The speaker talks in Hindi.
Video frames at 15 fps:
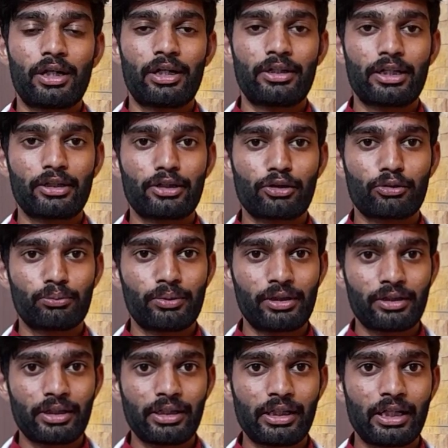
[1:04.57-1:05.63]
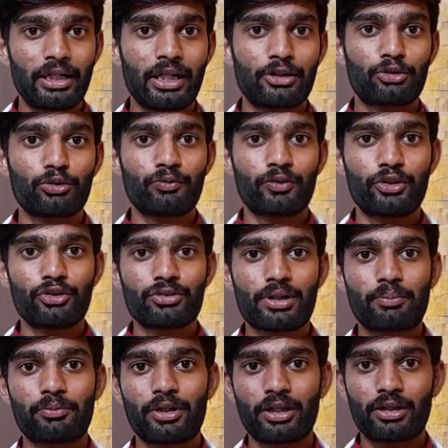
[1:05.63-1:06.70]
देखने को मिल रही है या जो वीडियोस
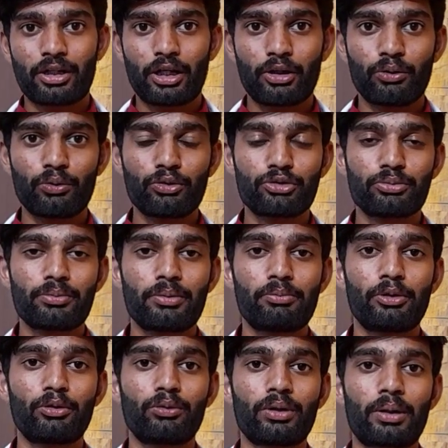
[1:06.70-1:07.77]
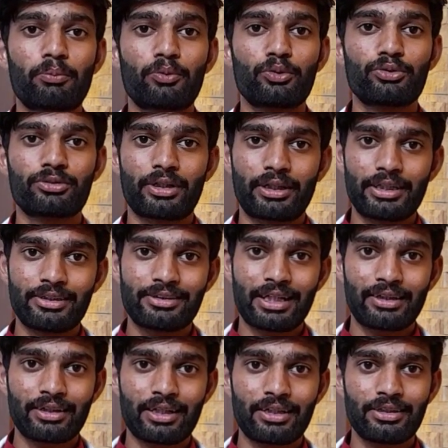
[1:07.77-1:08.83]
आप देख रहे हो उसमें बिल्कुल आपको सटीक
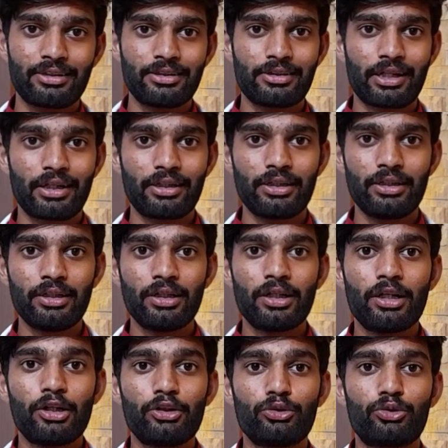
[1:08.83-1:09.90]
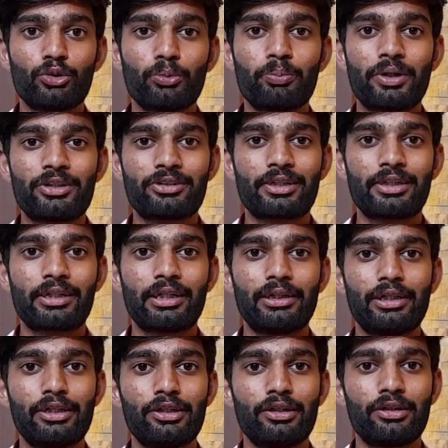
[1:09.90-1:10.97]
जानकारी दी जाएगी जो पेशेंट के
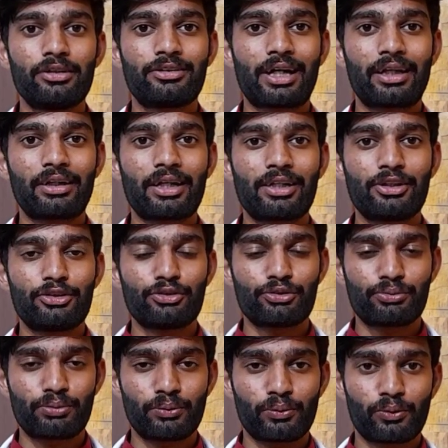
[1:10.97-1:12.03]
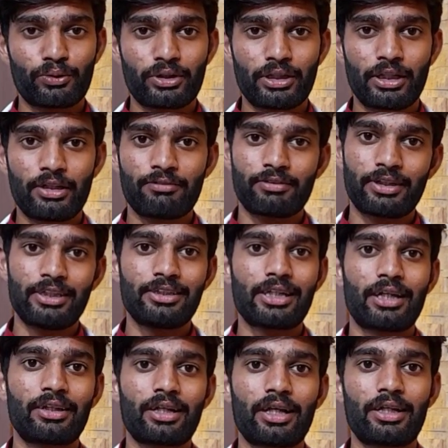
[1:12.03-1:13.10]
लिए जानकारी यूज़फुल होती है वही
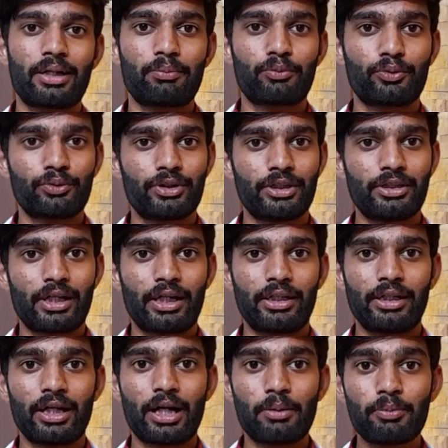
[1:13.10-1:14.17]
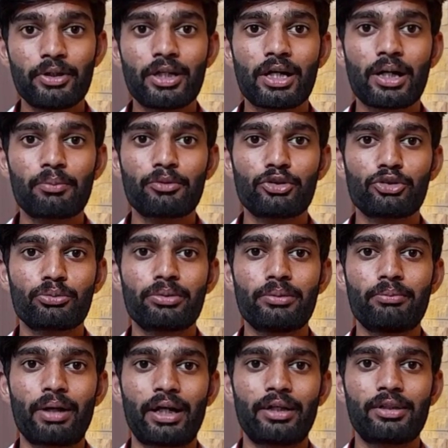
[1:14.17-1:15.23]
जानकारी आपको दी जाएगी अभी तक हमने जो भी
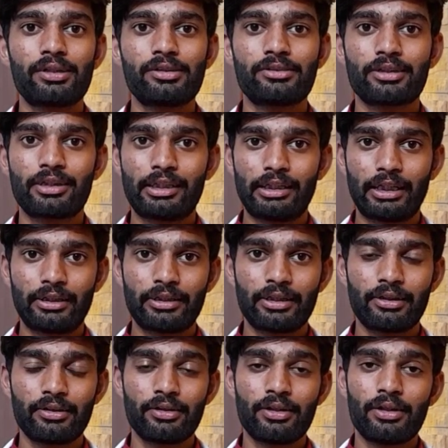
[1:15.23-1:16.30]
मेडिकल से रिलेटेड